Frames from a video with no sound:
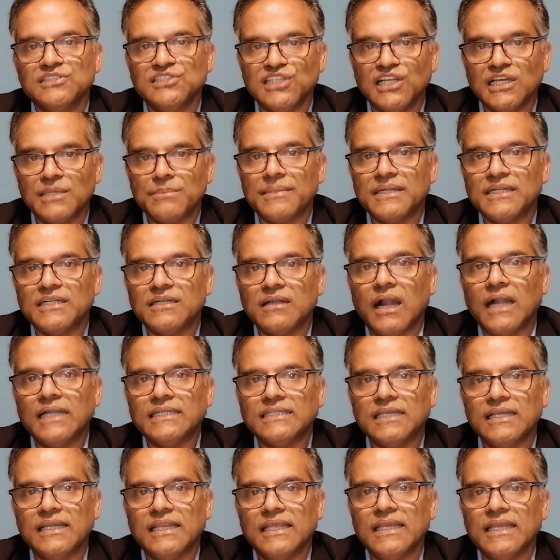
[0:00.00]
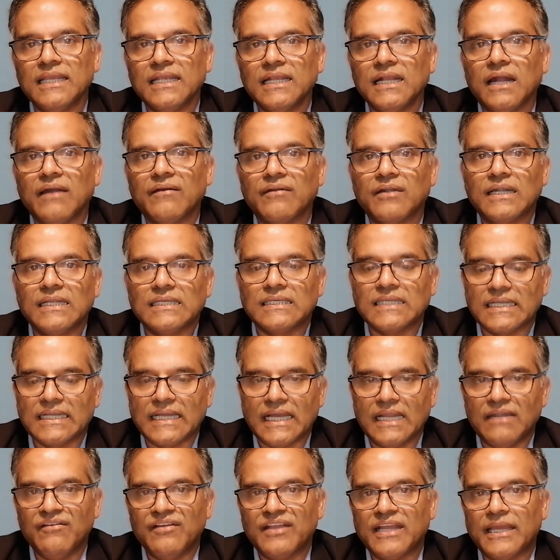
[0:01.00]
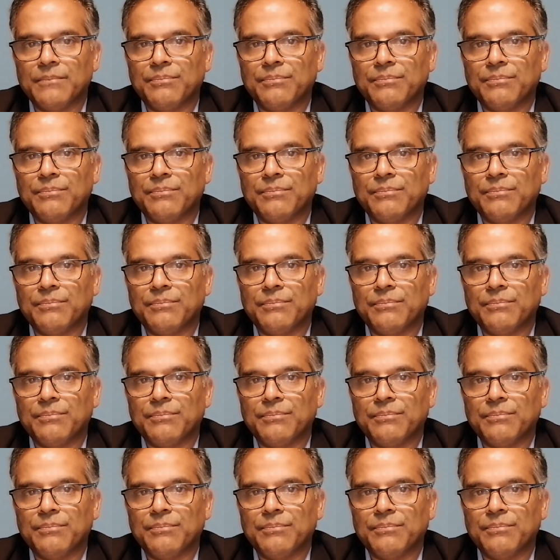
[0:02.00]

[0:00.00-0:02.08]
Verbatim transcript: ஜெர்மன் நாட்டிலே அவர்களுக்கு கல்வி